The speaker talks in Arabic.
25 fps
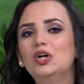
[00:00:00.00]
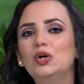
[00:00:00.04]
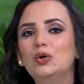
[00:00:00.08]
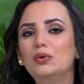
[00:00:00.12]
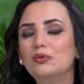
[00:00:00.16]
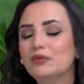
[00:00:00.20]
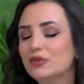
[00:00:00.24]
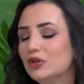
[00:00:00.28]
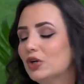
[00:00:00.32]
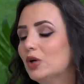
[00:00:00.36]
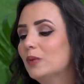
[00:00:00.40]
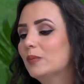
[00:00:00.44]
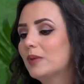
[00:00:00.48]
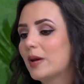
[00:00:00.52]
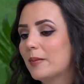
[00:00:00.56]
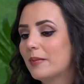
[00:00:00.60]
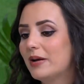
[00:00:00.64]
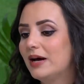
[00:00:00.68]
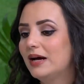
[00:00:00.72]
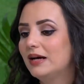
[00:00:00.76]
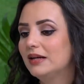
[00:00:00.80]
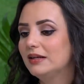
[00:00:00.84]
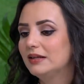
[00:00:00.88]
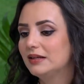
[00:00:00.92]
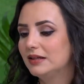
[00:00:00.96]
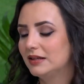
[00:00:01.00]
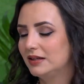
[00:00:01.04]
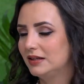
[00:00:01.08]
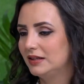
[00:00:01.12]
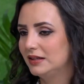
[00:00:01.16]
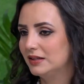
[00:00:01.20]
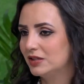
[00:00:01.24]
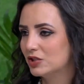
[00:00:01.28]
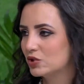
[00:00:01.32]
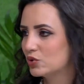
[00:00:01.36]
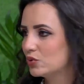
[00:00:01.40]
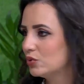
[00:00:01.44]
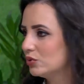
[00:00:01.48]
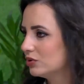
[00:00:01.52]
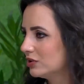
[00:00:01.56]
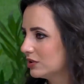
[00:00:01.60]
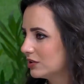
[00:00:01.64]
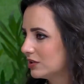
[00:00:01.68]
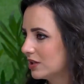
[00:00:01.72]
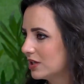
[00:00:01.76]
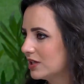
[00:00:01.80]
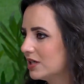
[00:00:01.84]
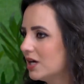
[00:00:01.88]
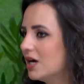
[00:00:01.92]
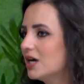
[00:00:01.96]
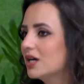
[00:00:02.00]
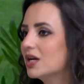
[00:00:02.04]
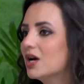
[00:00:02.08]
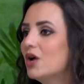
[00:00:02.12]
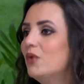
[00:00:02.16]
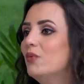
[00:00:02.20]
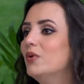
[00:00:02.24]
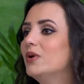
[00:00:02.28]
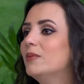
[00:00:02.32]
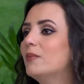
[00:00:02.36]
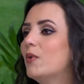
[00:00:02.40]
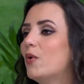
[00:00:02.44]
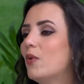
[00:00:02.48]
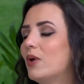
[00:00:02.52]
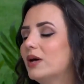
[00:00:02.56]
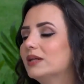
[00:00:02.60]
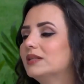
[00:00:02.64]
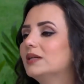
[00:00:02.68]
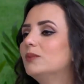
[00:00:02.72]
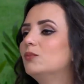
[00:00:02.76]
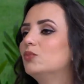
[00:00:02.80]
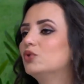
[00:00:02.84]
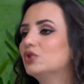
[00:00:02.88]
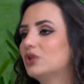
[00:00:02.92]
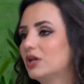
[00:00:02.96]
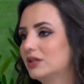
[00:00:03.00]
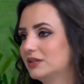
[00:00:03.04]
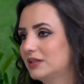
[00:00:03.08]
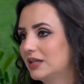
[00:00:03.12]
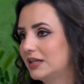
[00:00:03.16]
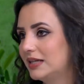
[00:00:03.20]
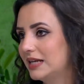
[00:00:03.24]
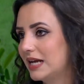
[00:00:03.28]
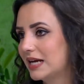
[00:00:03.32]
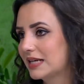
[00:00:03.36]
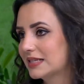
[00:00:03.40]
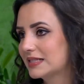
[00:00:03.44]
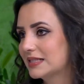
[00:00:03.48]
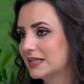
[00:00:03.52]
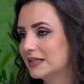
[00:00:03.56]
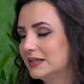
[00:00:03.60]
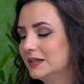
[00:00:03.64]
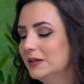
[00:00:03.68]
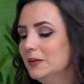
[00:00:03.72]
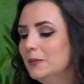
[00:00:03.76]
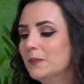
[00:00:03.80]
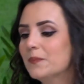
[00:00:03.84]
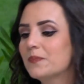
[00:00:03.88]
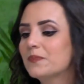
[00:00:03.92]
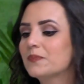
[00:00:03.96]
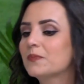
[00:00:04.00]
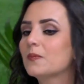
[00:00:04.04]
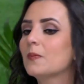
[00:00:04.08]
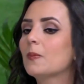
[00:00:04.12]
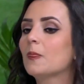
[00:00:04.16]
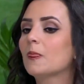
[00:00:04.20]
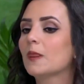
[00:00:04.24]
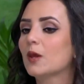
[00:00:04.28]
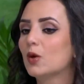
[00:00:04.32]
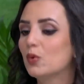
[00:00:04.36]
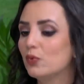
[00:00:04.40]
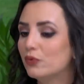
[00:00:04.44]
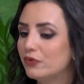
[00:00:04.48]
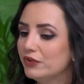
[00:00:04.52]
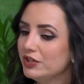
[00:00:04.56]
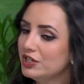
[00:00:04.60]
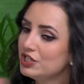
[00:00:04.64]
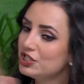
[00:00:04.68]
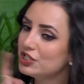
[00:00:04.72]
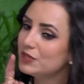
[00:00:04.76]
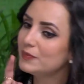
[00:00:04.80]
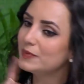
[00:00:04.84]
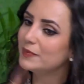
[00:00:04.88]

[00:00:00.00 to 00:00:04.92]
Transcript: وفيهم كمان زيوت الطياره والمواد المضاده للاكسده حلو وفي شيء